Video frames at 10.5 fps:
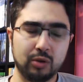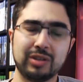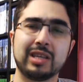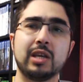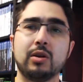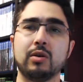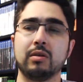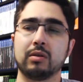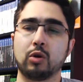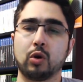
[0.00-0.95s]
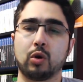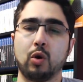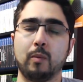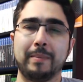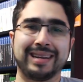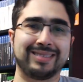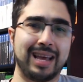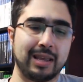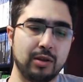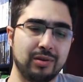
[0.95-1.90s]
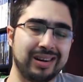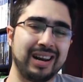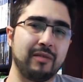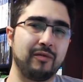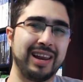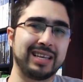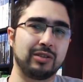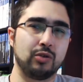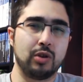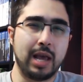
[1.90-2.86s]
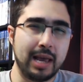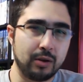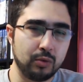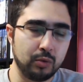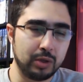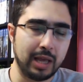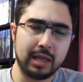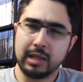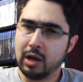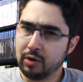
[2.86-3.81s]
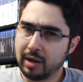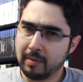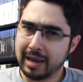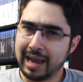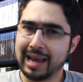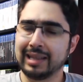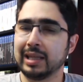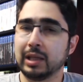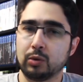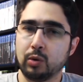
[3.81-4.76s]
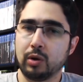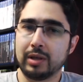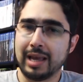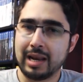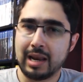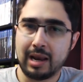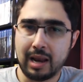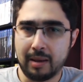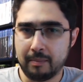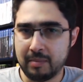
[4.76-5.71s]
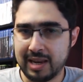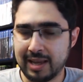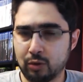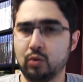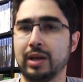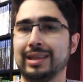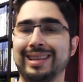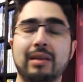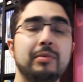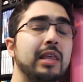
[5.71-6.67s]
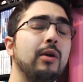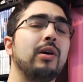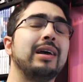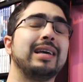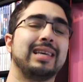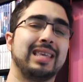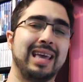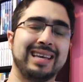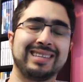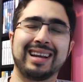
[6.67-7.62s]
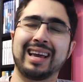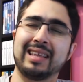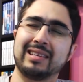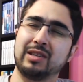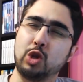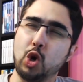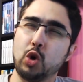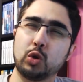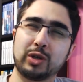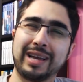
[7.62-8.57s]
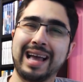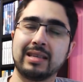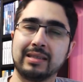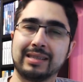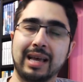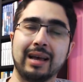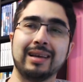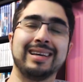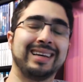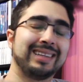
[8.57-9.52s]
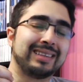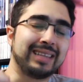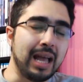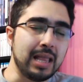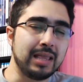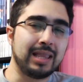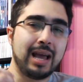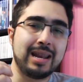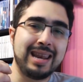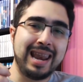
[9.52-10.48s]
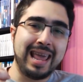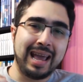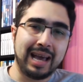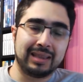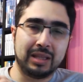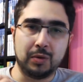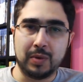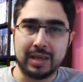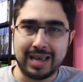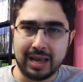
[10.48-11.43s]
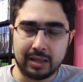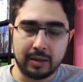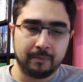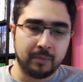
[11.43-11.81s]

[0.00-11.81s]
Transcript: Entonces quiero conversar, quiero reflexionar con ustedes de lo que ven en el título y en la miniatura del video y es acerca de si no nos cansa tanta negatividad.